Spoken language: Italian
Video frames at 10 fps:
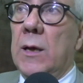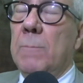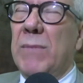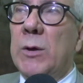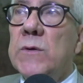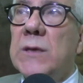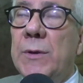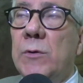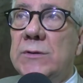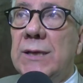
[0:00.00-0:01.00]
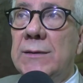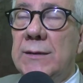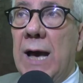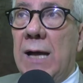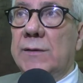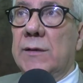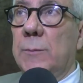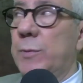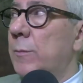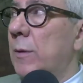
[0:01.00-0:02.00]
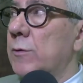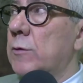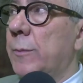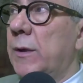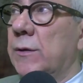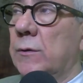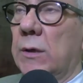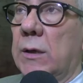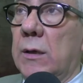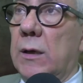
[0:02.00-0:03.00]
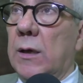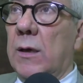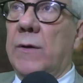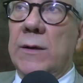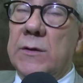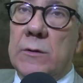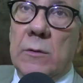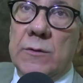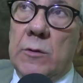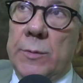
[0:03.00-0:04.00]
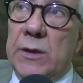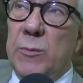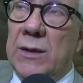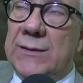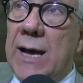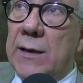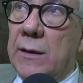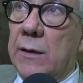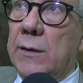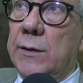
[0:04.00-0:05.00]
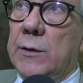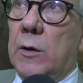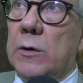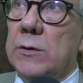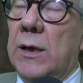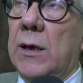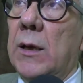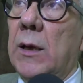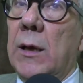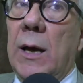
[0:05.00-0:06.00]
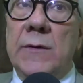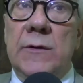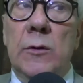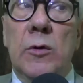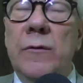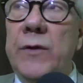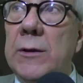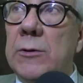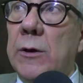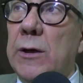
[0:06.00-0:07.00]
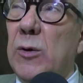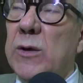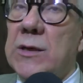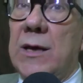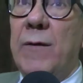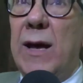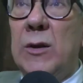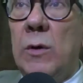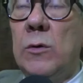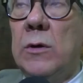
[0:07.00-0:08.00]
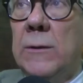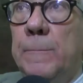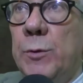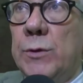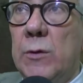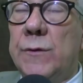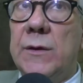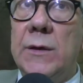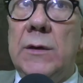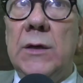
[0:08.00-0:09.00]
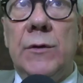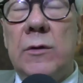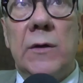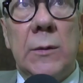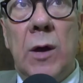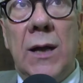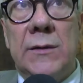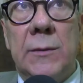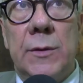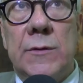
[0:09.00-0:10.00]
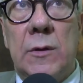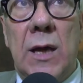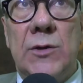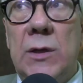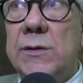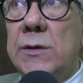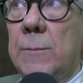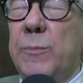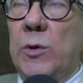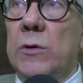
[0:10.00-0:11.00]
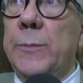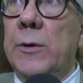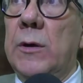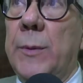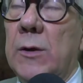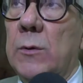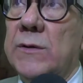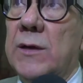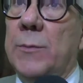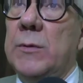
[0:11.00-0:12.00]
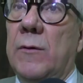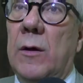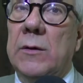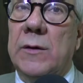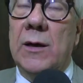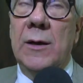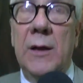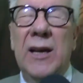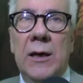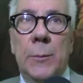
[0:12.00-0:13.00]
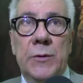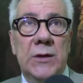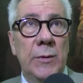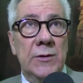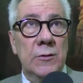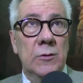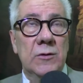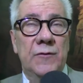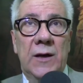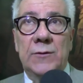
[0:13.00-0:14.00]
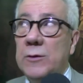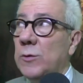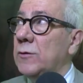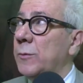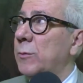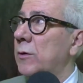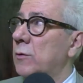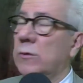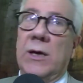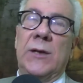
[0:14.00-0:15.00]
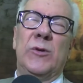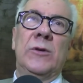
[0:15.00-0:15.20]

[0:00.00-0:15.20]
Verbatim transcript: ma non sapevo di tanti altri che poi abbiamo scoperto e che eh, adesso scopriremo la targa che li ricorda. Anzi, sono convinto che noi scavando ancora di più nei nostri archivi troveremo altri personaggi, altri campioni. Però, ripeto, questa è la prima volta e possiamo essere soddisfatti di questo primo risultato.